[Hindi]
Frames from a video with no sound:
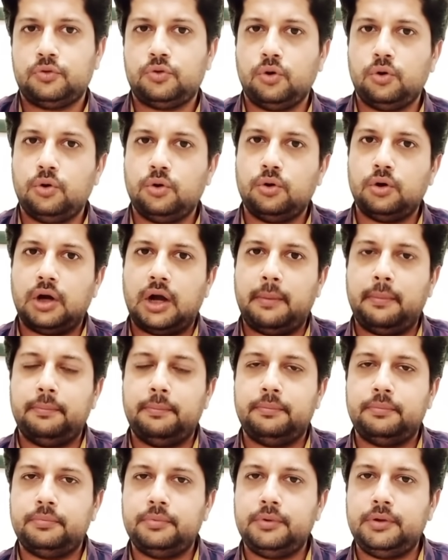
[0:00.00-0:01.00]
तो
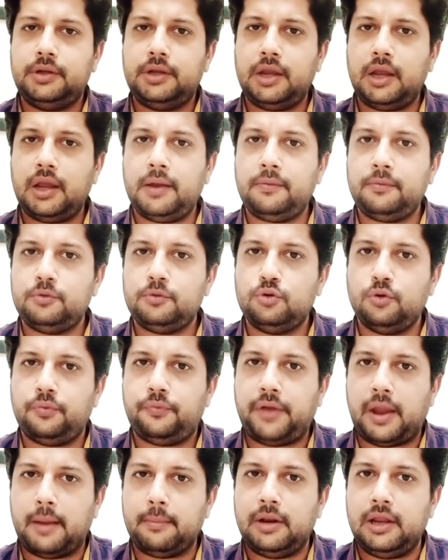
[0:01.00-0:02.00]
अब ये जो
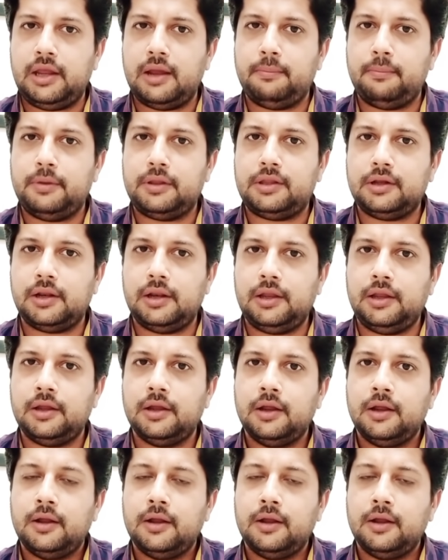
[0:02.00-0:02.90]
फैमिली है बेसिकली